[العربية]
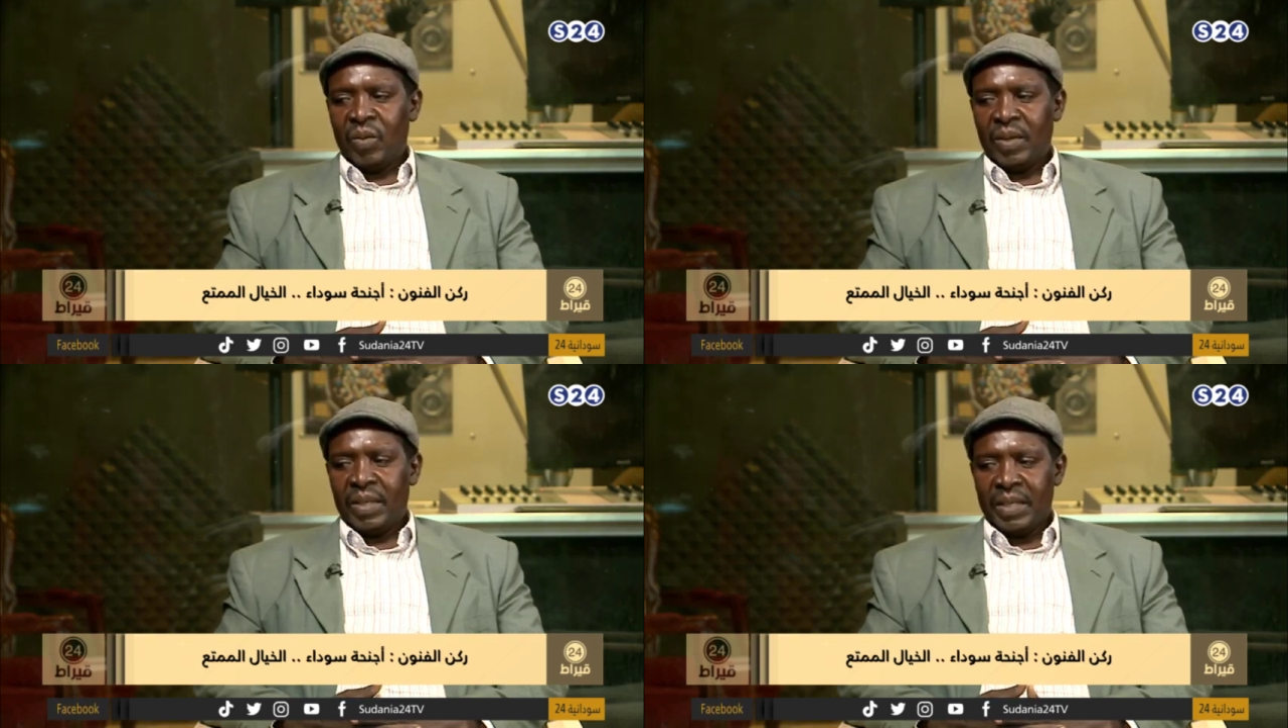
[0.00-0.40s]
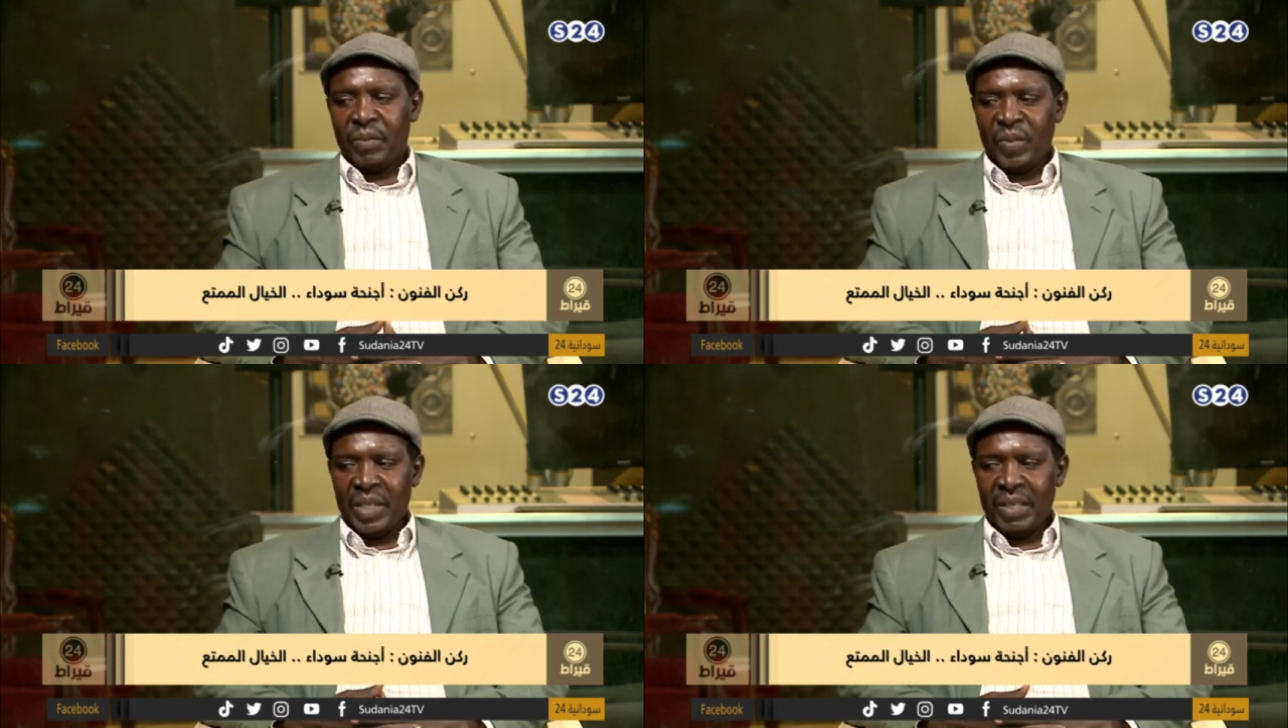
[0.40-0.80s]

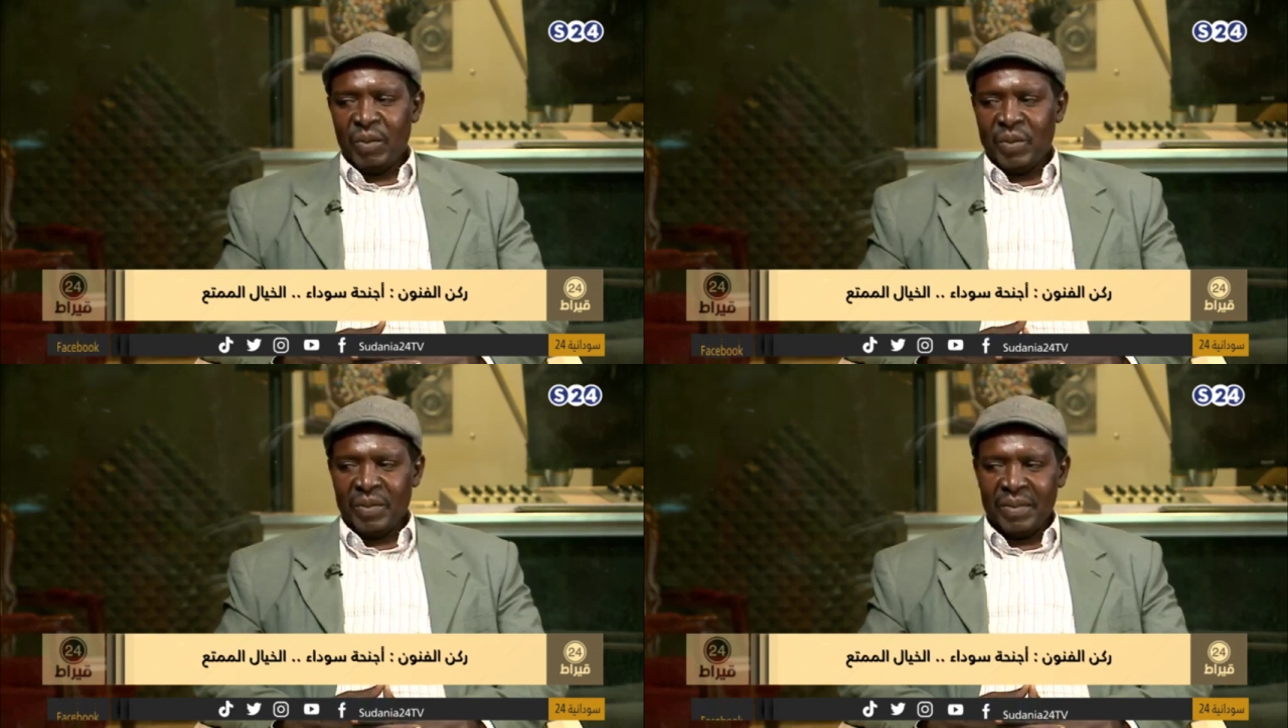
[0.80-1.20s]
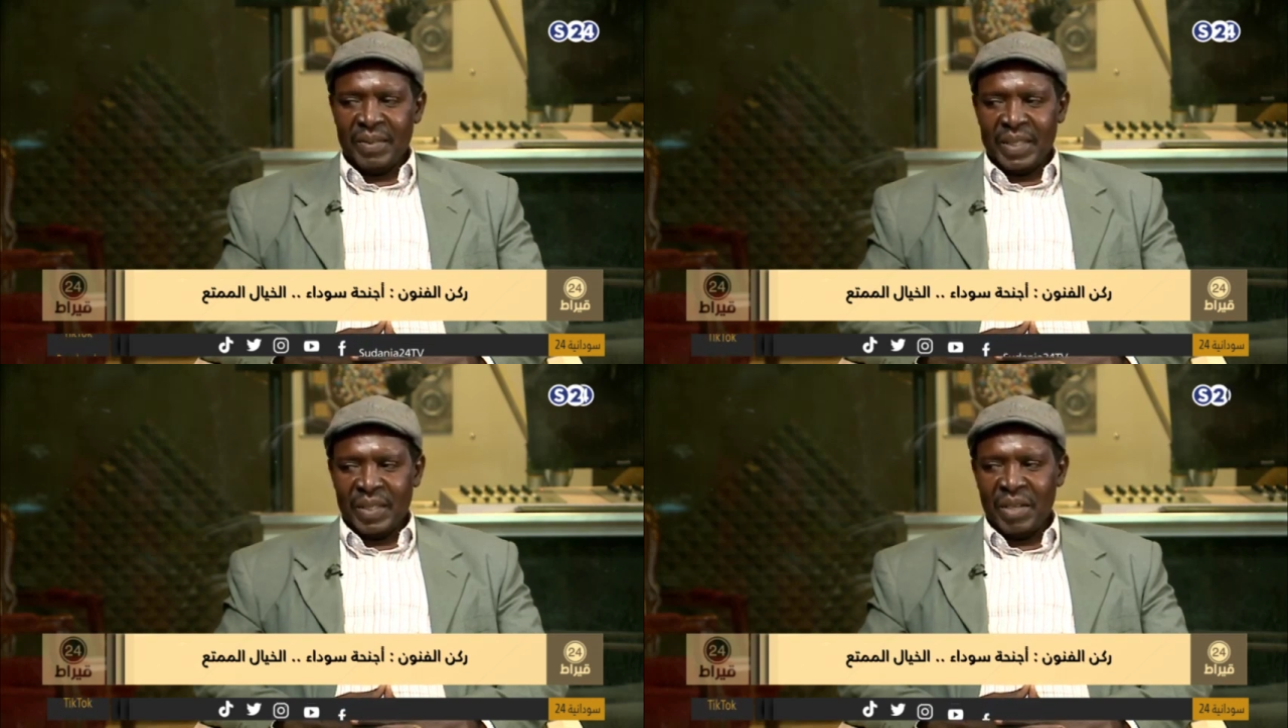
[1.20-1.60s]
واتمنى اكون
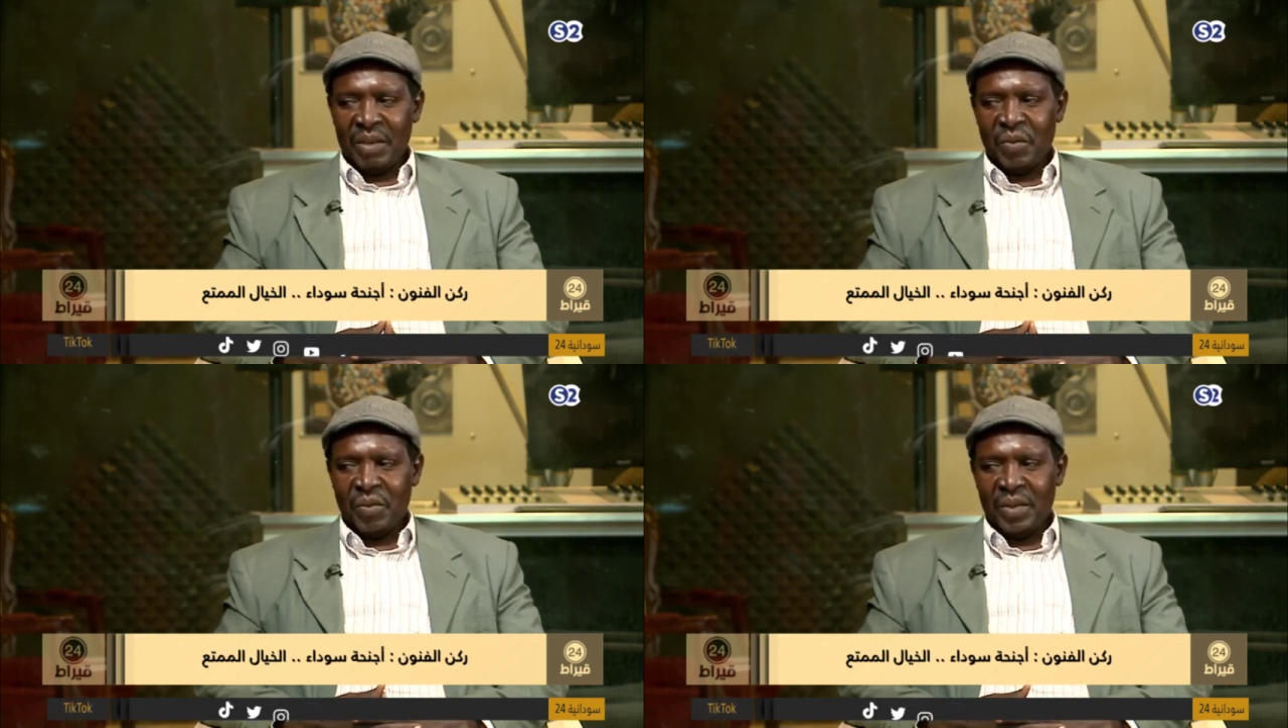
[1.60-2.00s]
ضيف